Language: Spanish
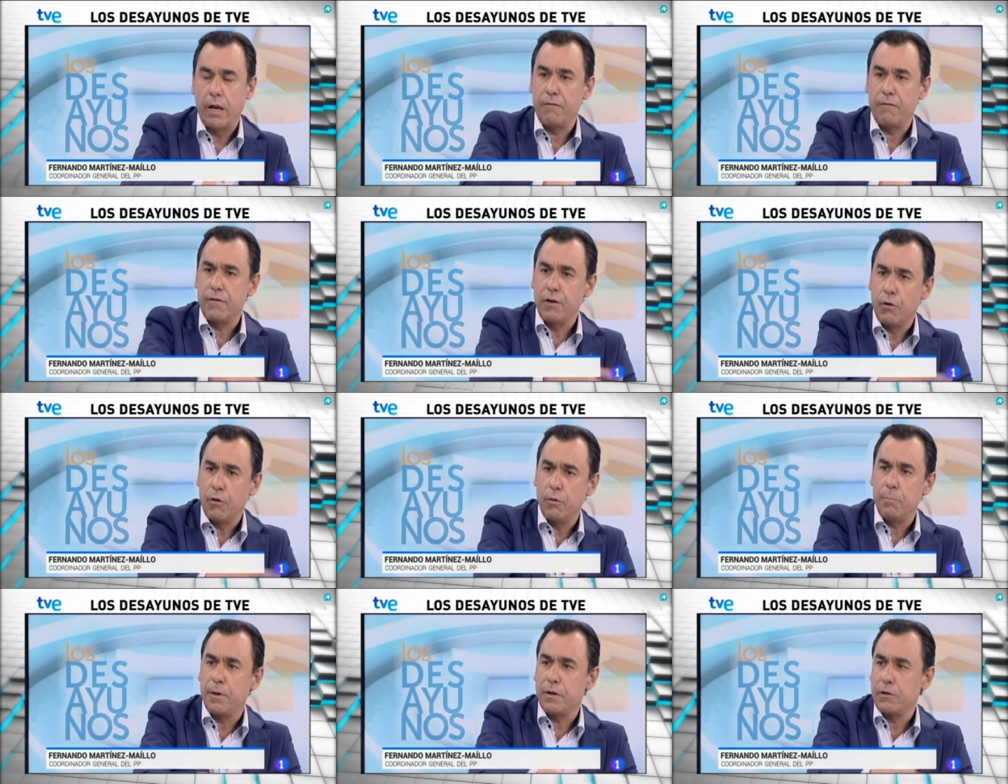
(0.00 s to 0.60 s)
El
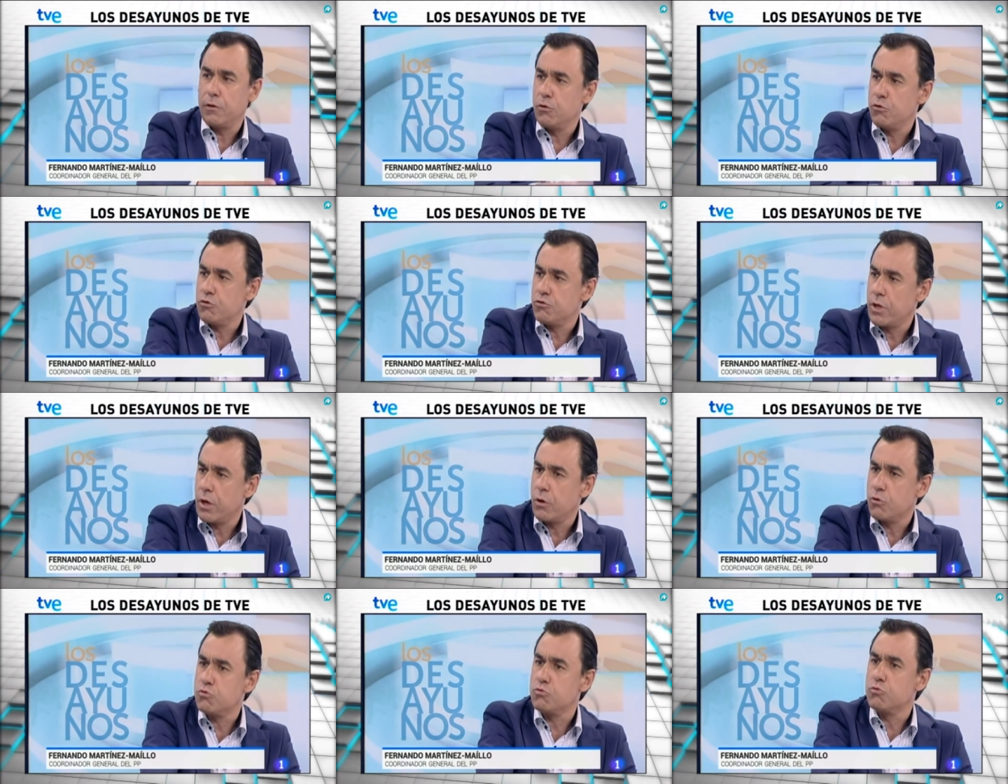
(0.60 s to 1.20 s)
afiliado del partido no
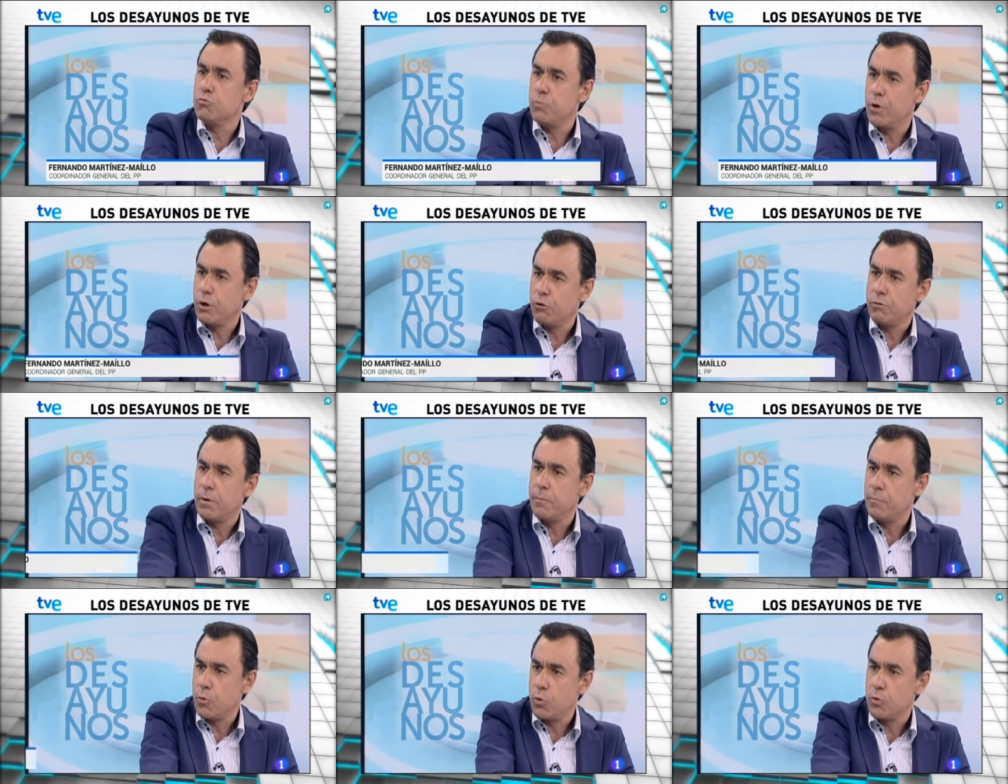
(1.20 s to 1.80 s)
está
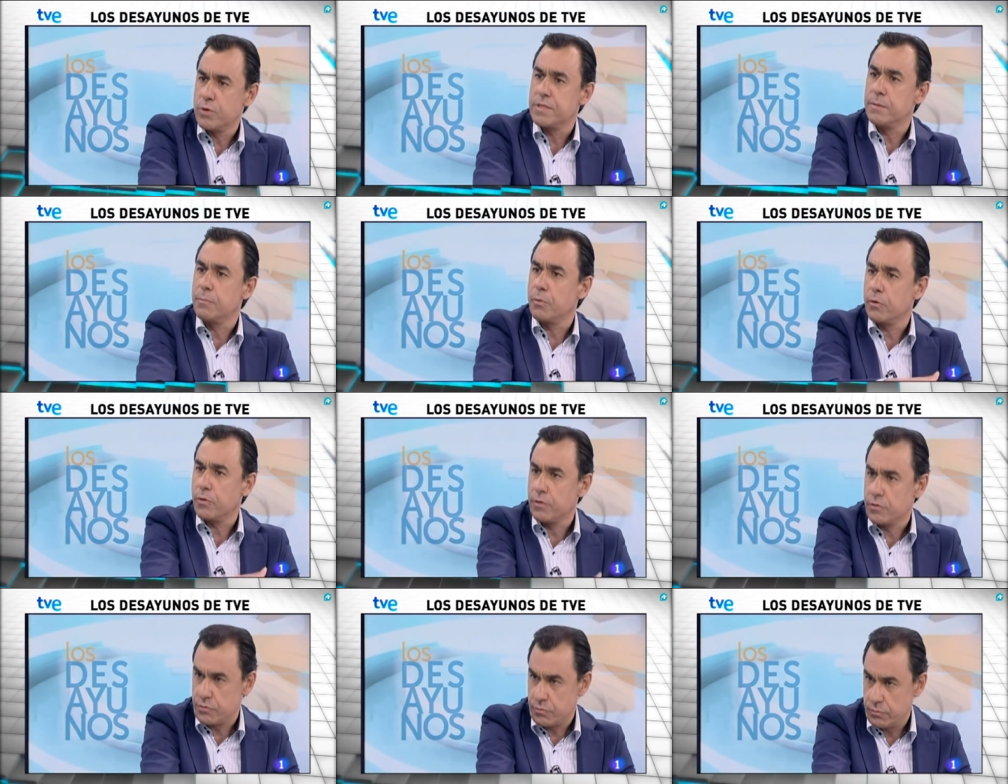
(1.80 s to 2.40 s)
acostumbrado tampoco a este
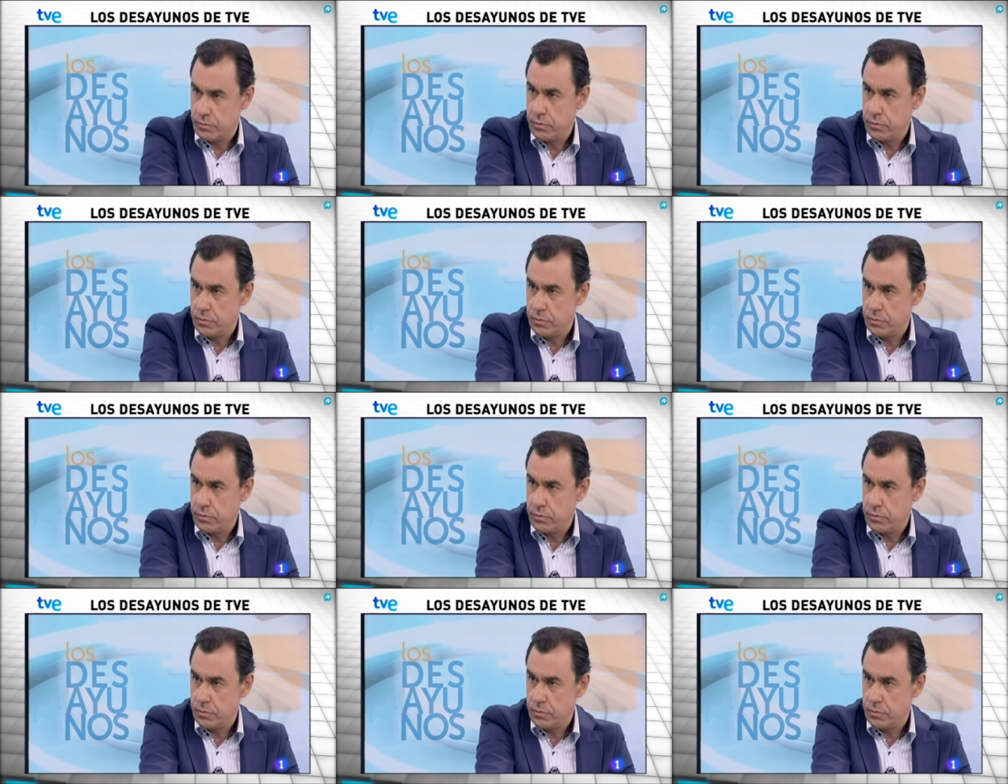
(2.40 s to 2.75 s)
proceso.